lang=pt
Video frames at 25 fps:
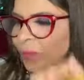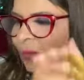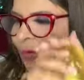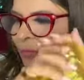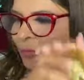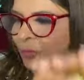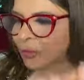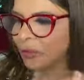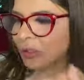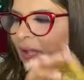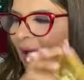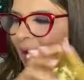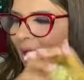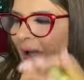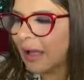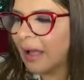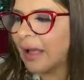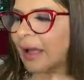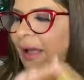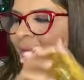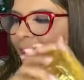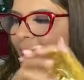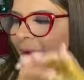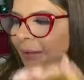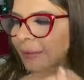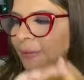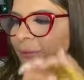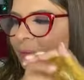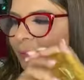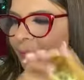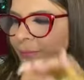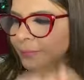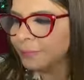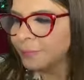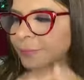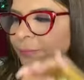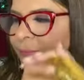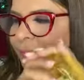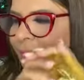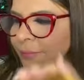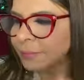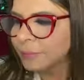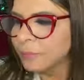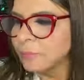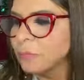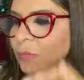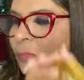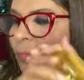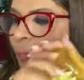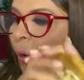vou dar
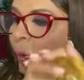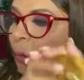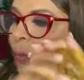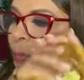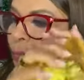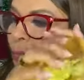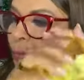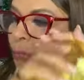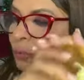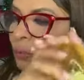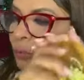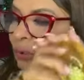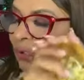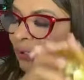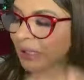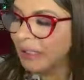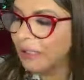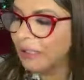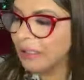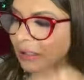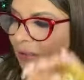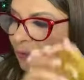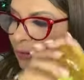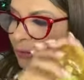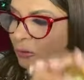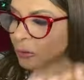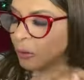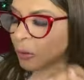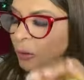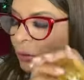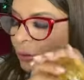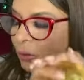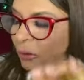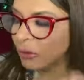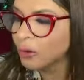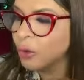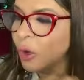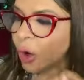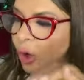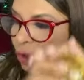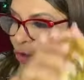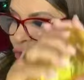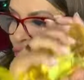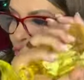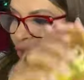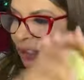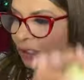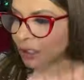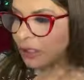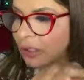um li do,
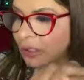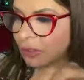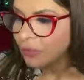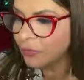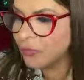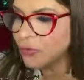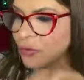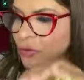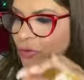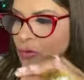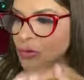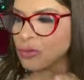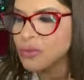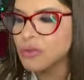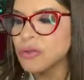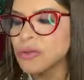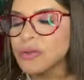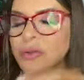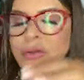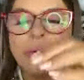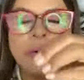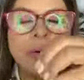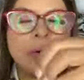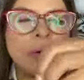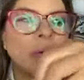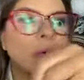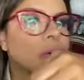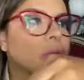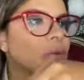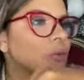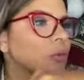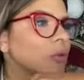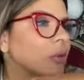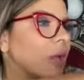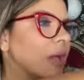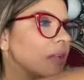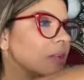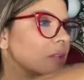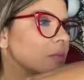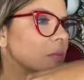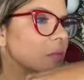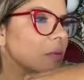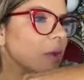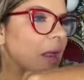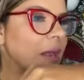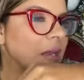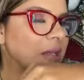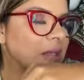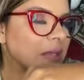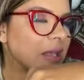dois livros, o das
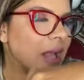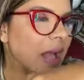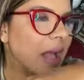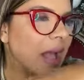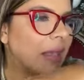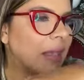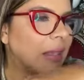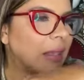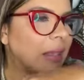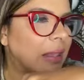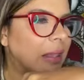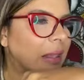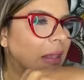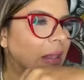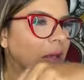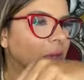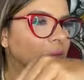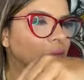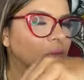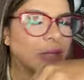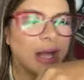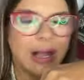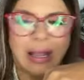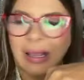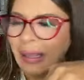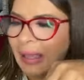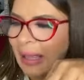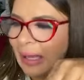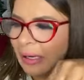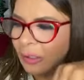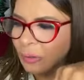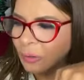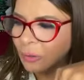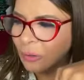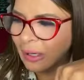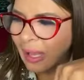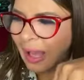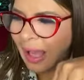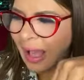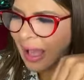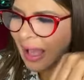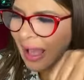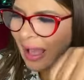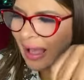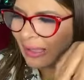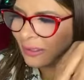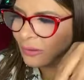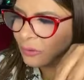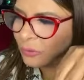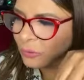Mulheres Rainha, o da Kelly
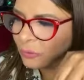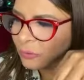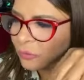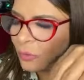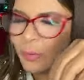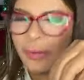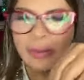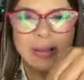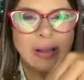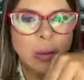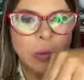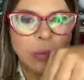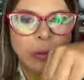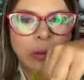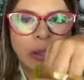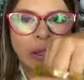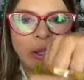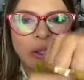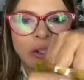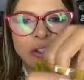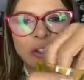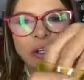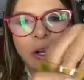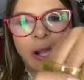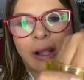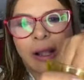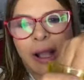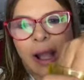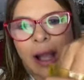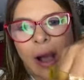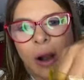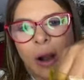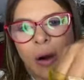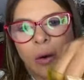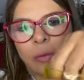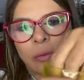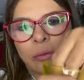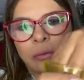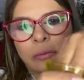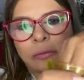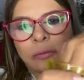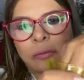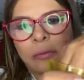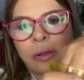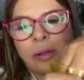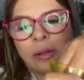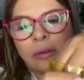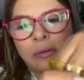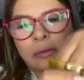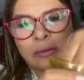Dourado. Vou mandar um kit legal
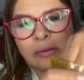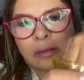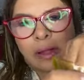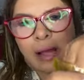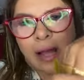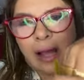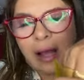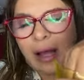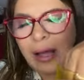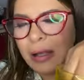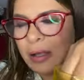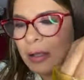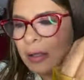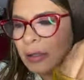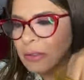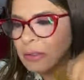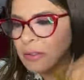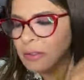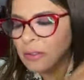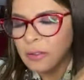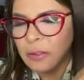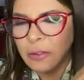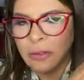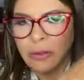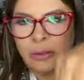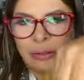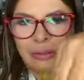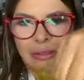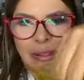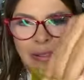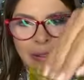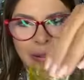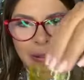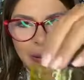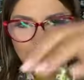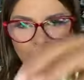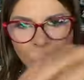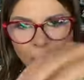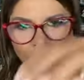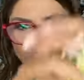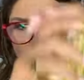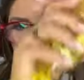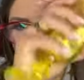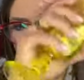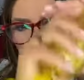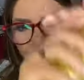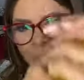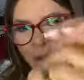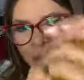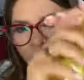tá? Ó, tá aqui dos
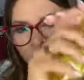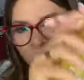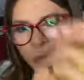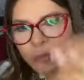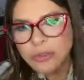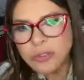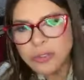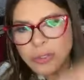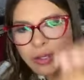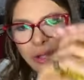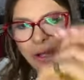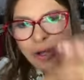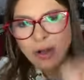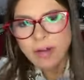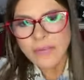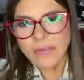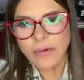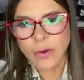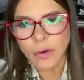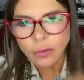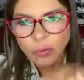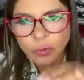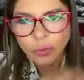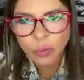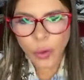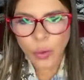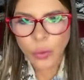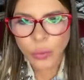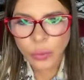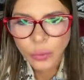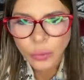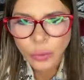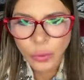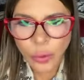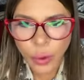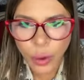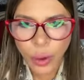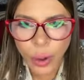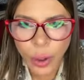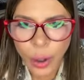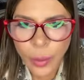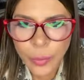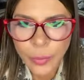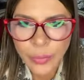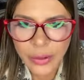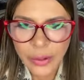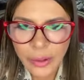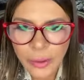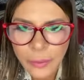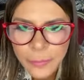meninos. Faltou algum
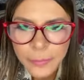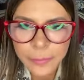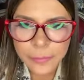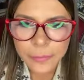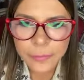nome,